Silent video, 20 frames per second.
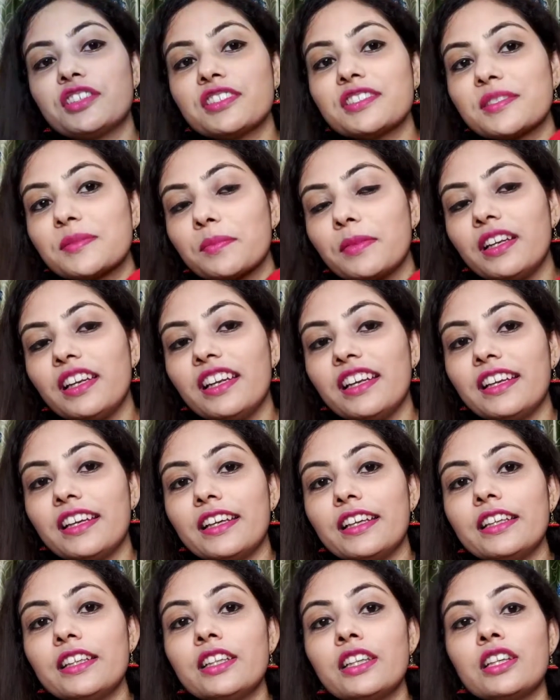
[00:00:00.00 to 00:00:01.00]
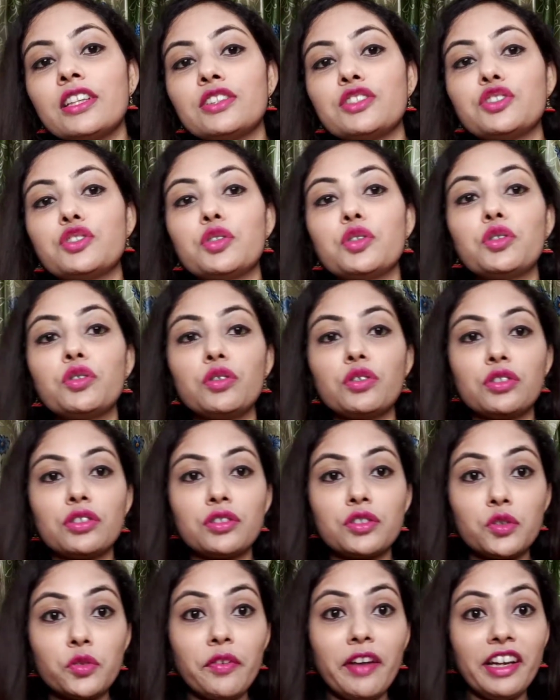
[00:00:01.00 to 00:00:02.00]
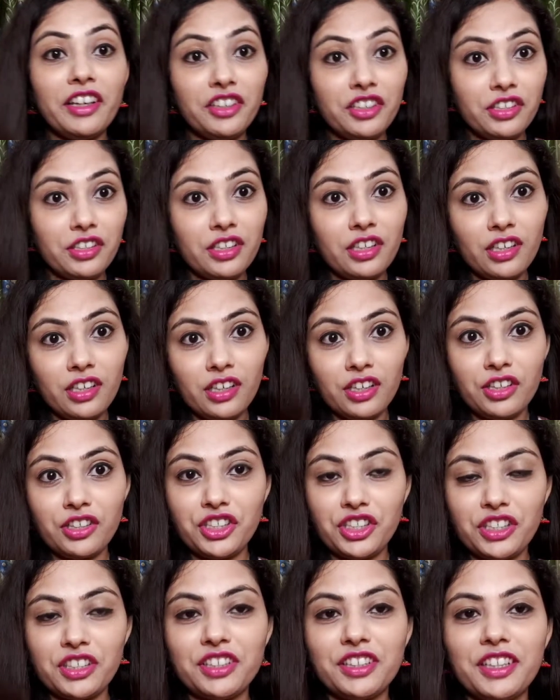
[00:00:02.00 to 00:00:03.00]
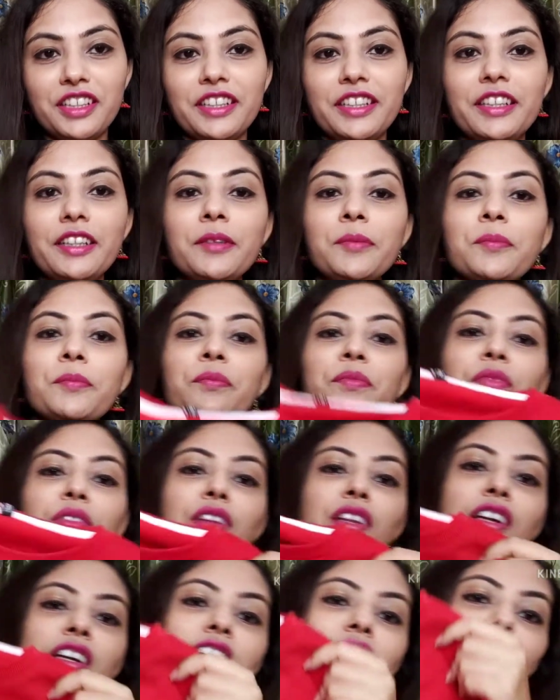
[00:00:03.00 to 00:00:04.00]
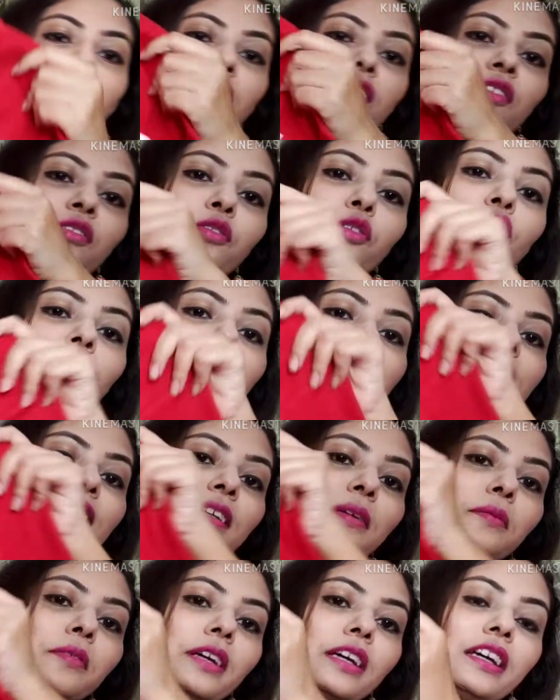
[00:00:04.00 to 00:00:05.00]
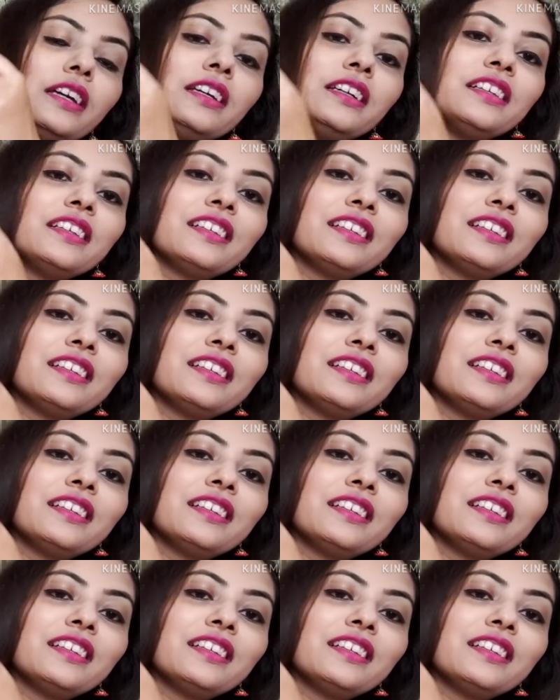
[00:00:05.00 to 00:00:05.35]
शर्ट्स मिले हैं जो स्वेट शर्ट है फुल स्लीव है